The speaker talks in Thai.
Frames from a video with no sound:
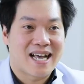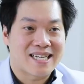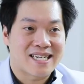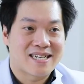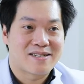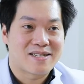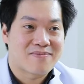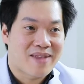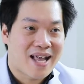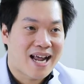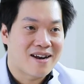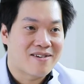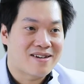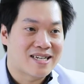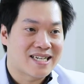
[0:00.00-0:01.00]
หลังจากหนึ่งสัปดา
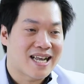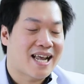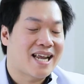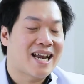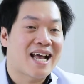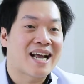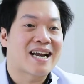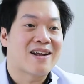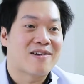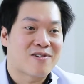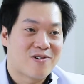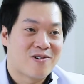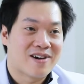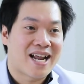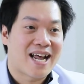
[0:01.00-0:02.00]
ห์เราถึงจะให้นั่ง
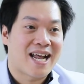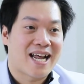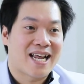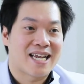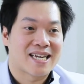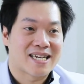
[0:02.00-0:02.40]
ตรงได้